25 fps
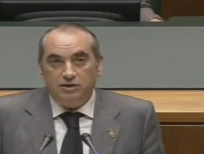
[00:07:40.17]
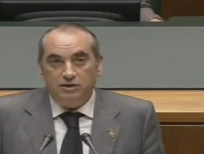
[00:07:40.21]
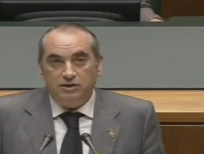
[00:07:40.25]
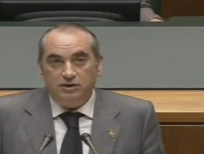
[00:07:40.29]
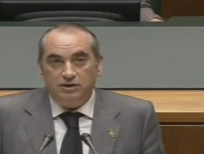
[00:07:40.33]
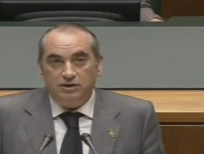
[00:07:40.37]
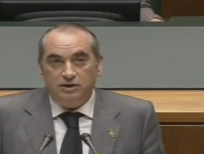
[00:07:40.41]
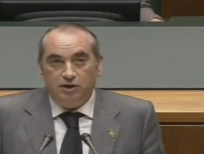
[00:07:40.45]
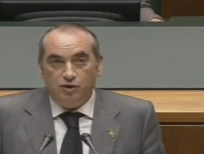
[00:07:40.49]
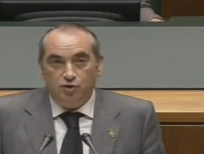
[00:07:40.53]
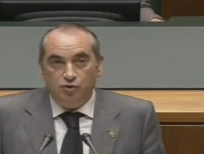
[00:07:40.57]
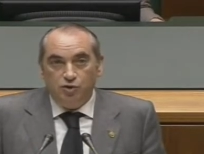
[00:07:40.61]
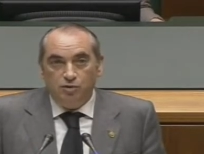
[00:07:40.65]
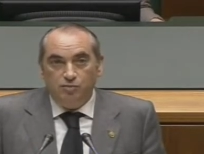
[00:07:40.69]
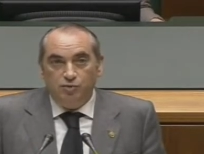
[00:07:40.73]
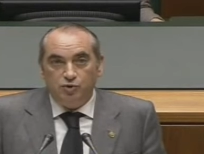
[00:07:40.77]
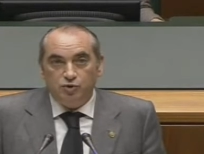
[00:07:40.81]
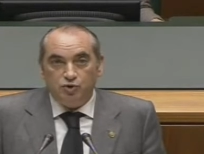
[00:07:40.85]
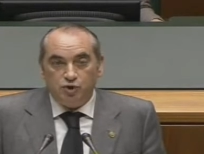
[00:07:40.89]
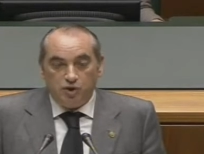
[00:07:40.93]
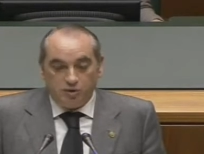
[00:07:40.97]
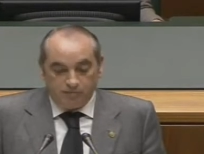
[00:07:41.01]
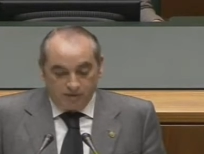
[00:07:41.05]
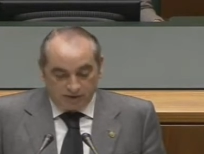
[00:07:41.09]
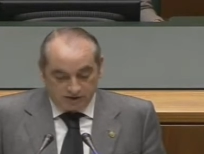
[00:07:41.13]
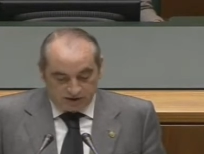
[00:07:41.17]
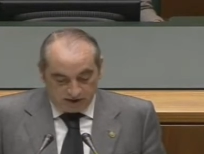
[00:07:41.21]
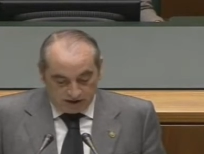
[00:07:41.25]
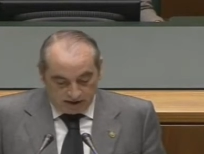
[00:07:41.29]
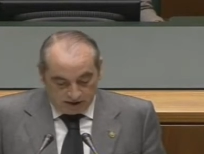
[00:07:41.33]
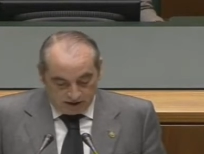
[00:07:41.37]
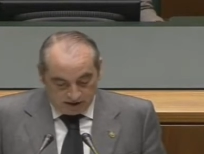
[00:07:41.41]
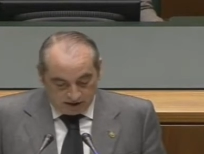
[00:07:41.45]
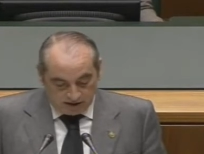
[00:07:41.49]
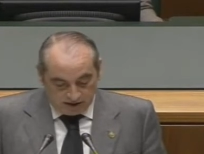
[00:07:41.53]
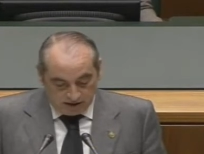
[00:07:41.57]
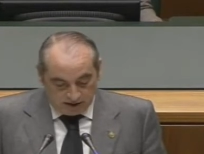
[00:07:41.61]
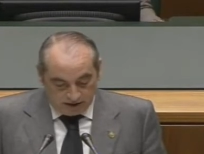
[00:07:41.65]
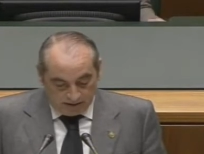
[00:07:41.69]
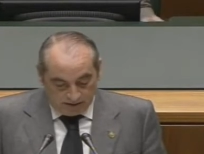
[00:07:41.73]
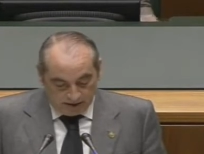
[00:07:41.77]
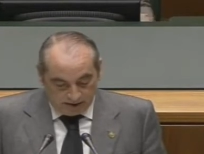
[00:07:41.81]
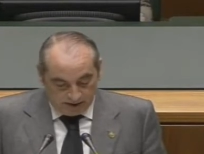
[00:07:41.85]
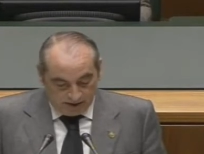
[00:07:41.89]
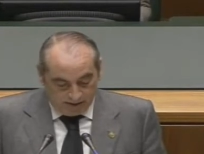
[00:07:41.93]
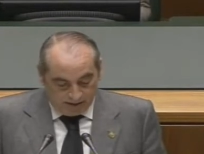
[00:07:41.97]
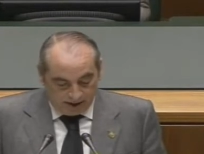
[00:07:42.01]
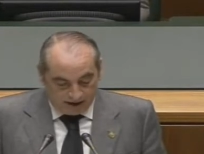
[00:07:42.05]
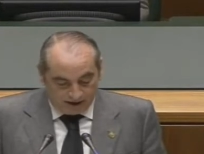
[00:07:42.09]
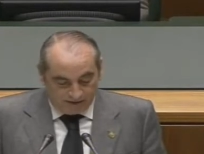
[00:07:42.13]
del nuevo puerto de pasajes y también de la
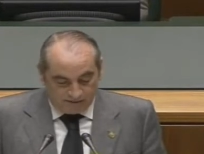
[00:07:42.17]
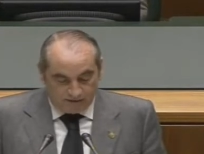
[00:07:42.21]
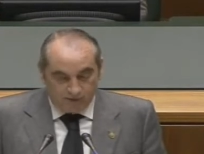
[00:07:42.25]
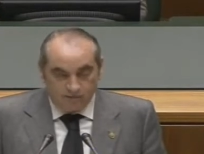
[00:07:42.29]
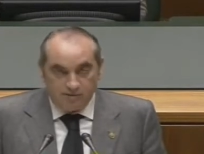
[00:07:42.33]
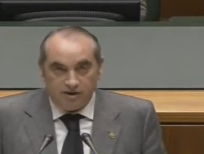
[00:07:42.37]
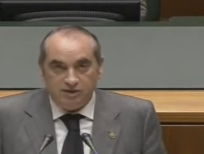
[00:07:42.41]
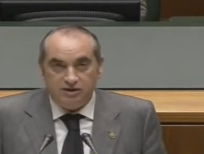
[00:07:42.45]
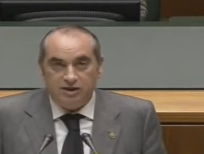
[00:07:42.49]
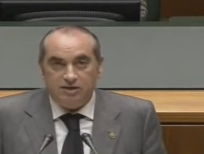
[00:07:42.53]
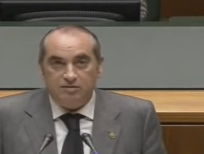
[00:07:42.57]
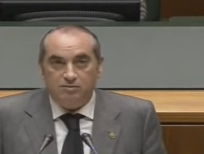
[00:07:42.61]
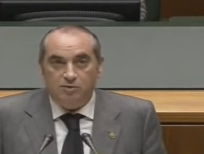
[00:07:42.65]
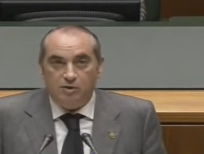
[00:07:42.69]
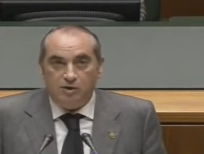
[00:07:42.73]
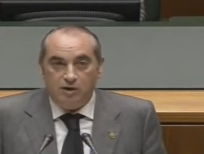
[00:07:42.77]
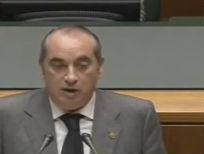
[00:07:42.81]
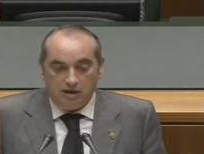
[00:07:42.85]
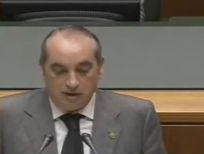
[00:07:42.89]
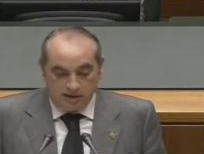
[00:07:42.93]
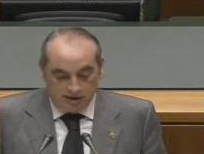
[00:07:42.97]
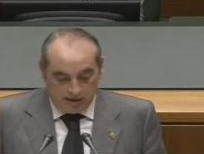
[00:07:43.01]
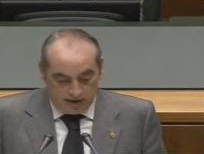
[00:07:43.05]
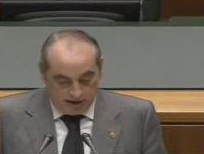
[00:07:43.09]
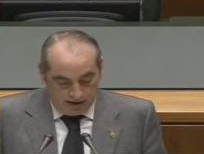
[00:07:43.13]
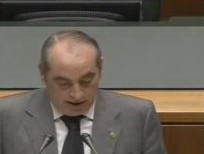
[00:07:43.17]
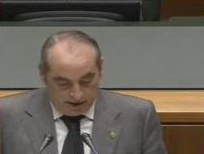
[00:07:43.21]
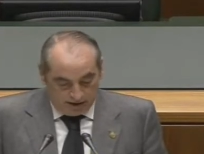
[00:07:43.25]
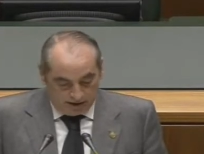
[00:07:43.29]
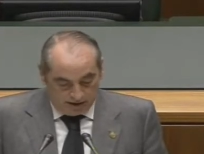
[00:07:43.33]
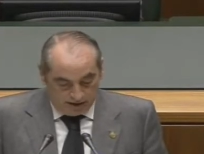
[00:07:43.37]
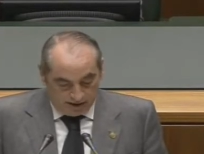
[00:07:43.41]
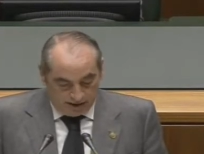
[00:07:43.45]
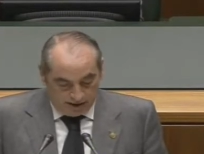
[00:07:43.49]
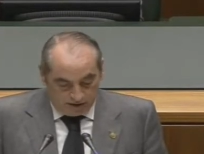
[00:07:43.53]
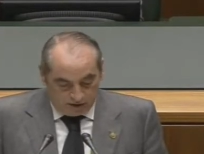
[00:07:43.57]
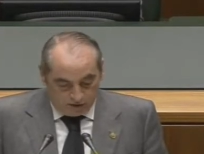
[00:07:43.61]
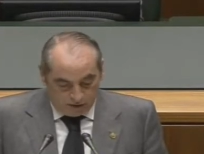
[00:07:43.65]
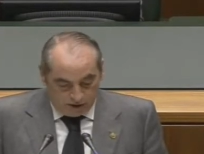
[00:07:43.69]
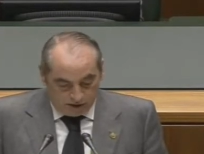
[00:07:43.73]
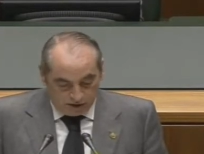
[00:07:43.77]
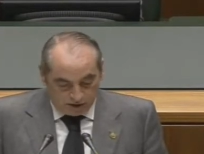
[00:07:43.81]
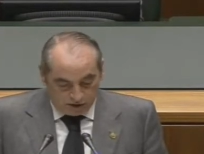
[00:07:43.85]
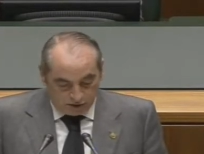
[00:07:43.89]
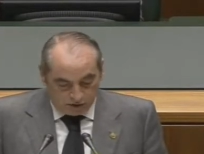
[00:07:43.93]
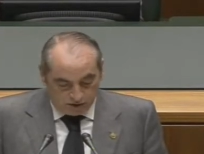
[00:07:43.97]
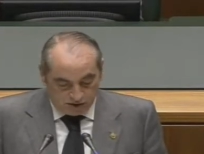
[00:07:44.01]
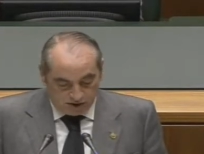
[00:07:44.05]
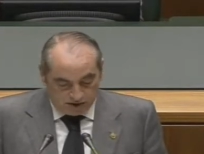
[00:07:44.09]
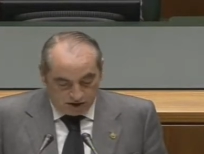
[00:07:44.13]
plataforma intermodal de Lezoga
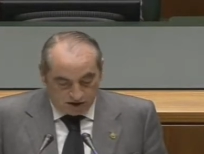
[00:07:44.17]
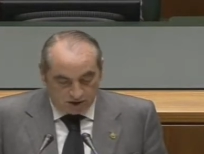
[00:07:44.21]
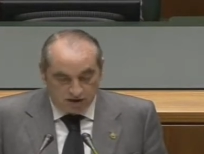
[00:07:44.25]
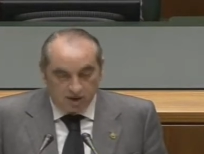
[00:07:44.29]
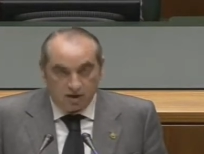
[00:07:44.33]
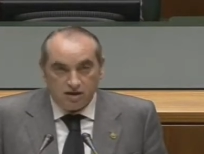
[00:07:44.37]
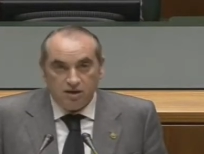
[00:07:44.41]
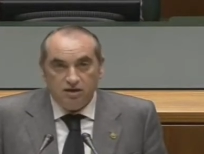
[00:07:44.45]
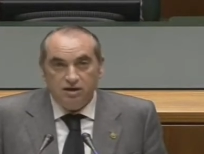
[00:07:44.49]
churisqueta